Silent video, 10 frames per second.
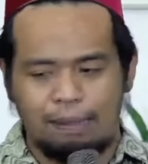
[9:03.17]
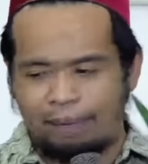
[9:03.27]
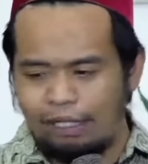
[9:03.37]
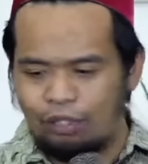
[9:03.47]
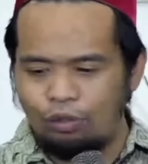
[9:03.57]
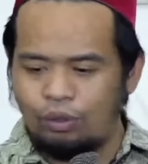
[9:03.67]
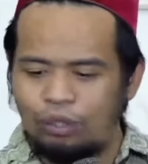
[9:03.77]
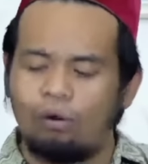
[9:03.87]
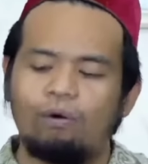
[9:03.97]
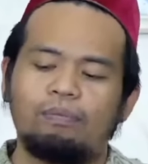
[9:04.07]
Saya sampai
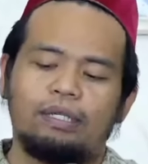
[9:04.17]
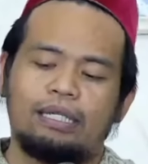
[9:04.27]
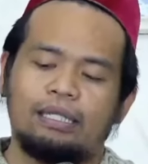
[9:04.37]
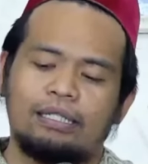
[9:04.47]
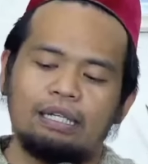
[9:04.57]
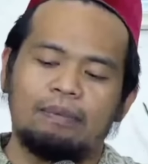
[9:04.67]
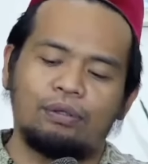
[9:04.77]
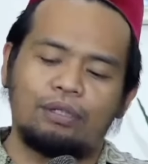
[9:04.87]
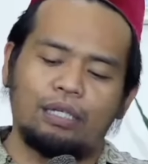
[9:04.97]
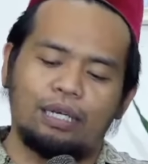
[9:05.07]
ditunjukin, oh begini ya
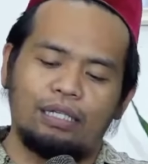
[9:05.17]
bentuknya